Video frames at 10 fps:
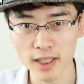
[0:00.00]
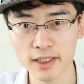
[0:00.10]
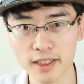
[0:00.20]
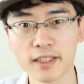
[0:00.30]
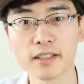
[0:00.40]
介さ
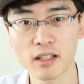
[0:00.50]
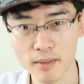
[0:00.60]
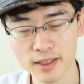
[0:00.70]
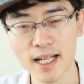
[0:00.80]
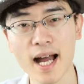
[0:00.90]
せていただき
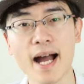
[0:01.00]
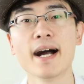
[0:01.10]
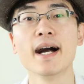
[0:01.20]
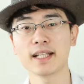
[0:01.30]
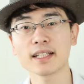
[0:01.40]
ました。
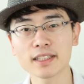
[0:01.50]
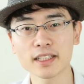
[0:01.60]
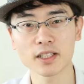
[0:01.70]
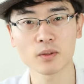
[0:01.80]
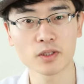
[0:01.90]
えなぜ
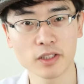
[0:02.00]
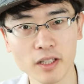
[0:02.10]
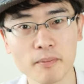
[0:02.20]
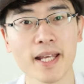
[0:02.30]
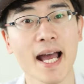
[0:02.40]
ですねこの
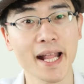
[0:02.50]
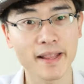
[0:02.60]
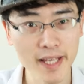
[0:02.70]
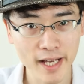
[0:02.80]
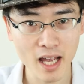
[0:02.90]
シーディー プレイヤー
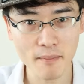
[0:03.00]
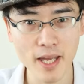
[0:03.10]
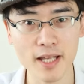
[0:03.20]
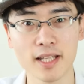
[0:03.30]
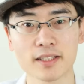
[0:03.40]
にかい
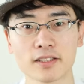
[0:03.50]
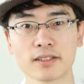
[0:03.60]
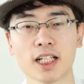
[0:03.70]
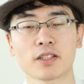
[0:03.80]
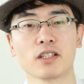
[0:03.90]
め作っ
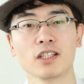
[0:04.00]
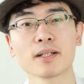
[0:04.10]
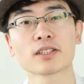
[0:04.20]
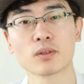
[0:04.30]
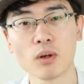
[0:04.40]
たかと言い
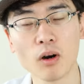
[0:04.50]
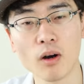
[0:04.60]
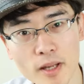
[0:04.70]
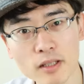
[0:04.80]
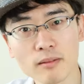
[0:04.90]
ますと、
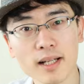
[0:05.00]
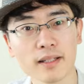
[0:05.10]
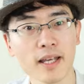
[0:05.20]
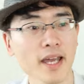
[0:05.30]
コメント欄